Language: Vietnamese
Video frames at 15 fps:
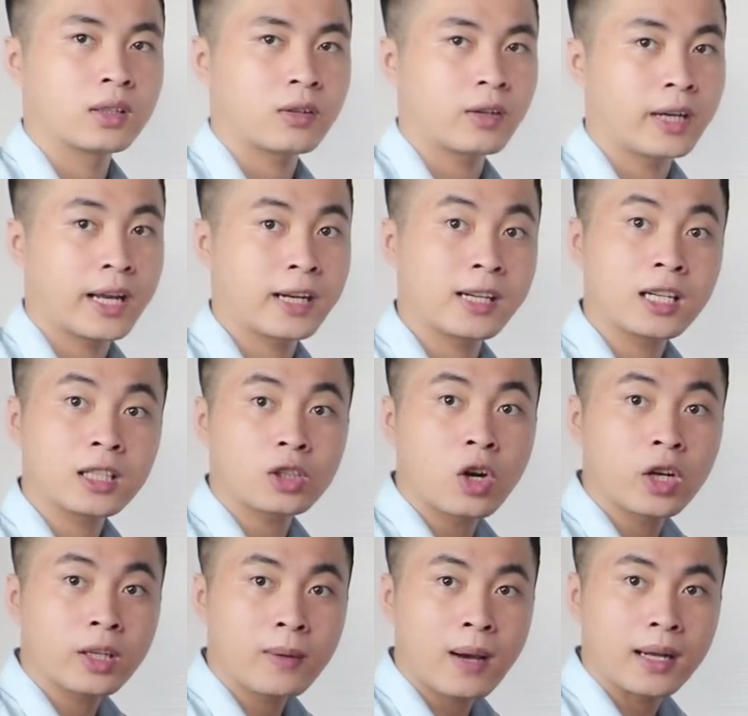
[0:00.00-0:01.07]
con này rất là
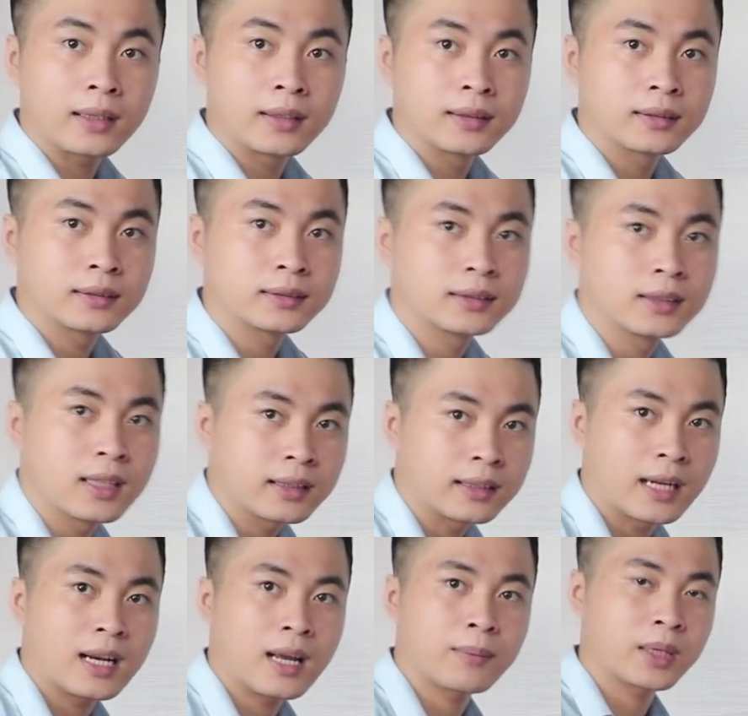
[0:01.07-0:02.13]
to nhé các bạn
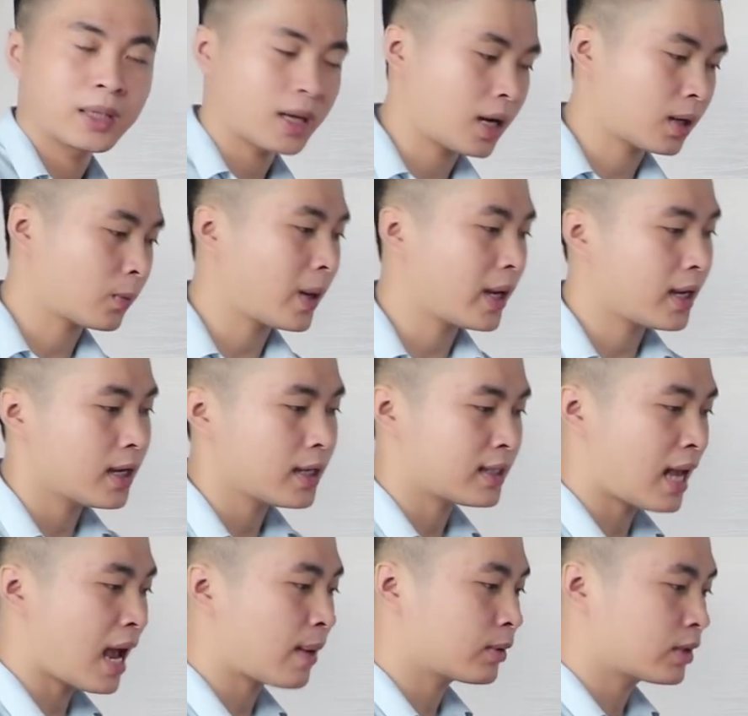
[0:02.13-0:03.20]
đấy là mình à, quay hơi
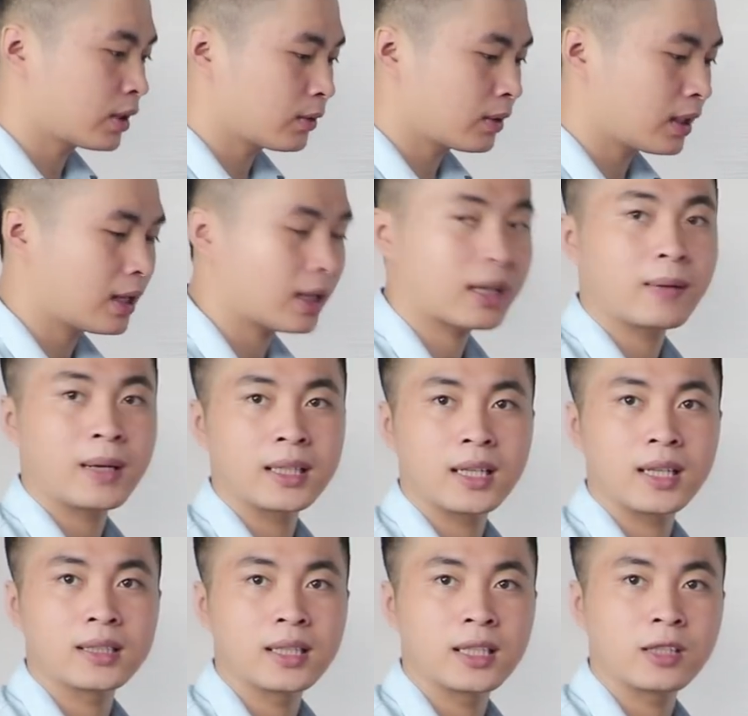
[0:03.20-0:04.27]
xa một xíu nên là các
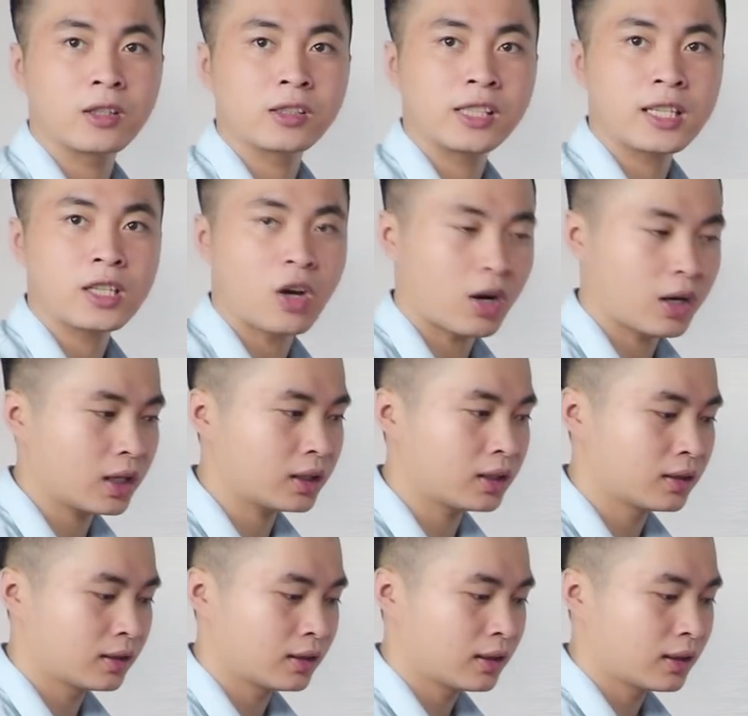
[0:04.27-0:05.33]
bạn nhìn nó sẽ nhỏ hơn
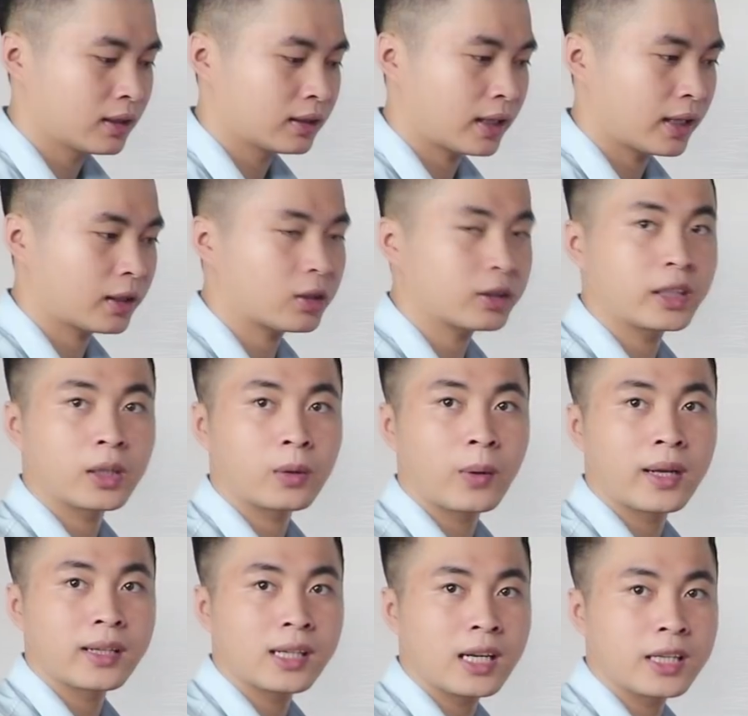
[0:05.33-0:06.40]
đấy có thể
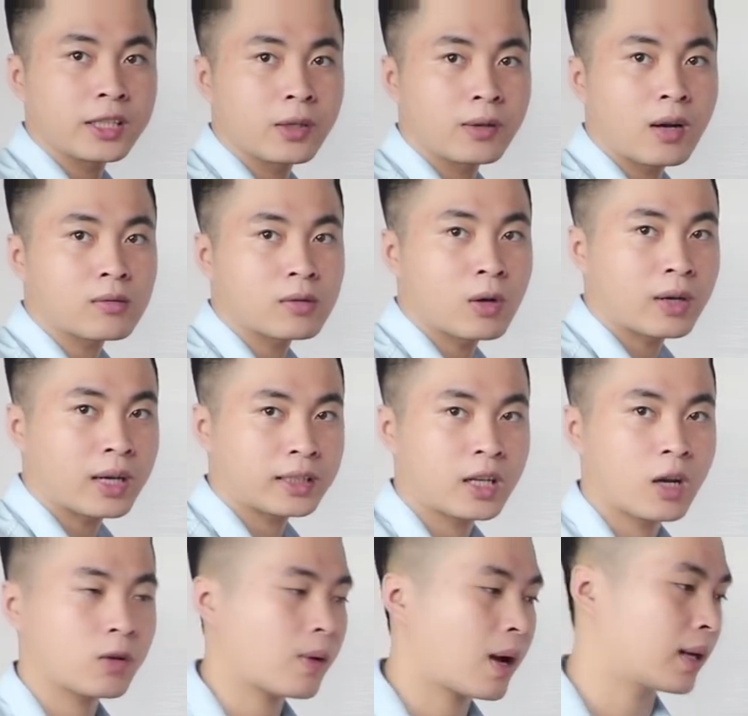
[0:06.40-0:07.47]
quay rất là nhiều góc độ khác
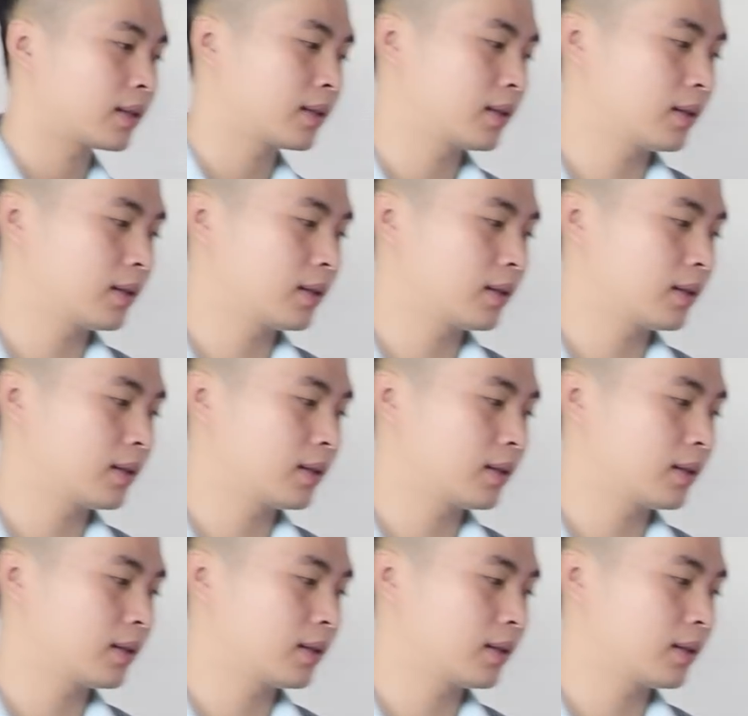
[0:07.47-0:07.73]
nhau các bạn